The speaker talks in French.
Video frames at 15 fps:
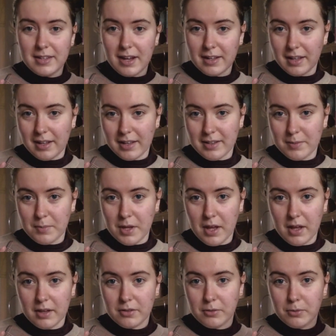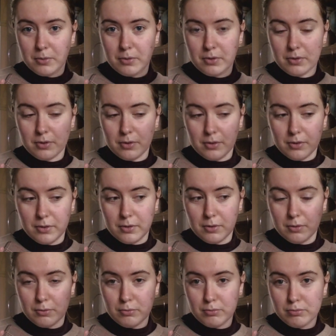d'Arc Academia, donc... Euh,
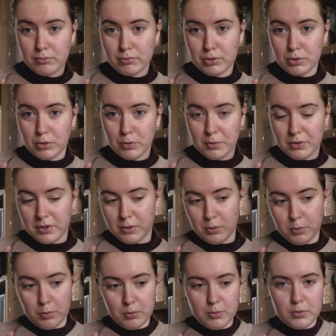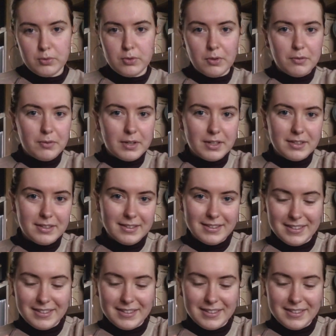que demander de plus en fait.